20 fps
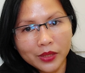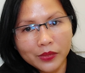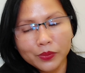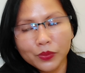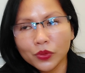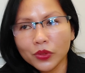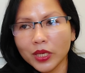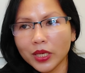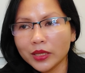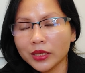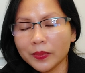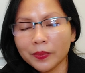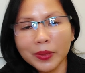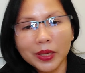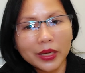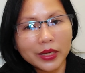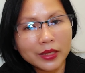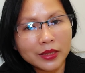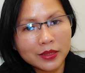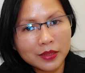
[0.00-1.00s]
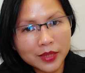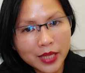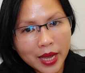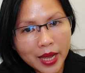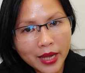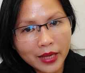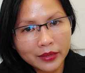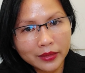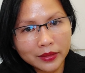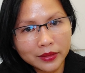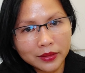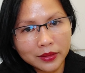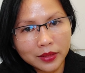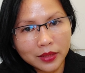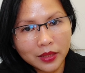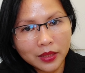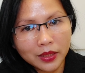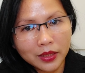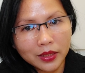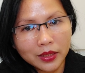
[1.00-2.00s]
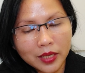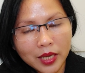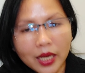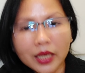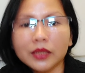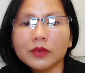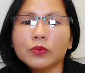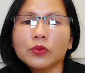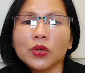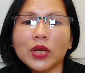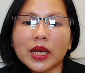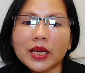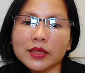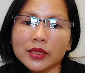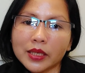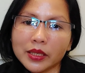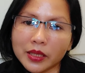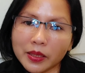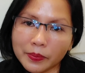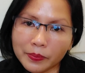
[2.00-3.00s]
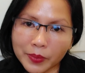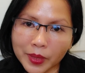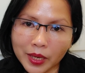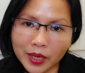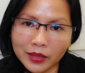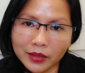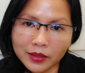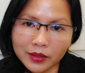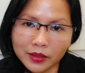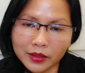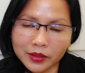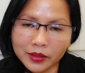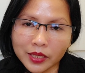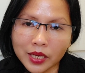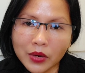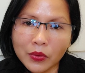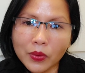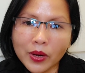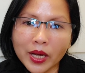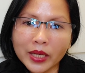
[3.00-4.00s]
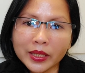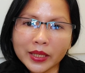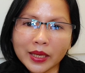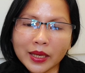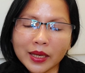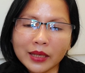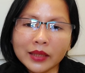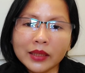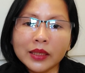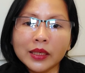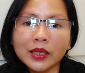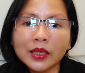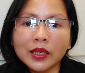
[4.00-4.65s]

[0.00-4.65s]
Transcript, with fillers: mula sa Pakistan, at mula sa Nepal. Gawa ng